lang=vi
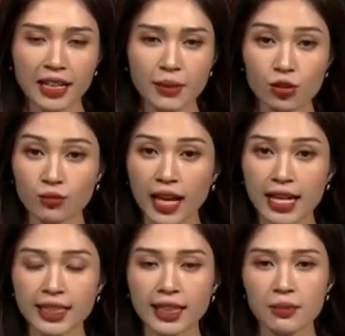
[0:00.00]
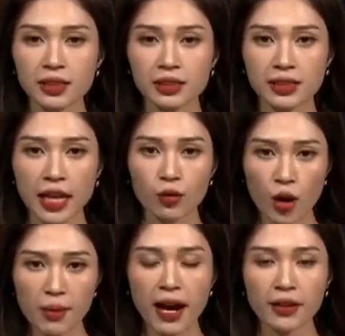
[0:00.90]
khi mà chúng ta sẽ tham dự
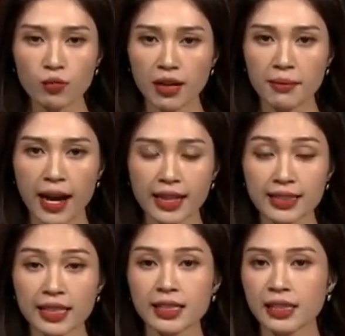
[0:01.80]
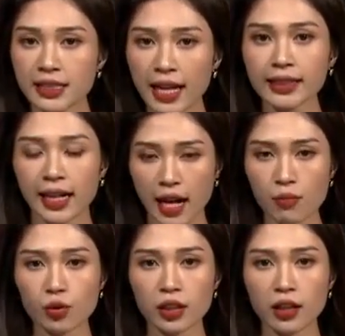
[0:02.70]
giải U23 Đông Nam Á sẽ diễn ra tại
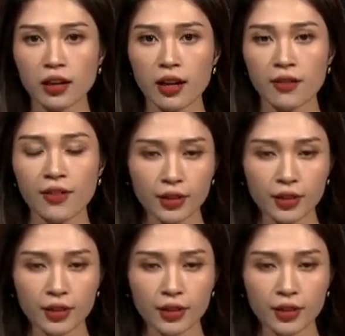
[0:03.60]
Campuchia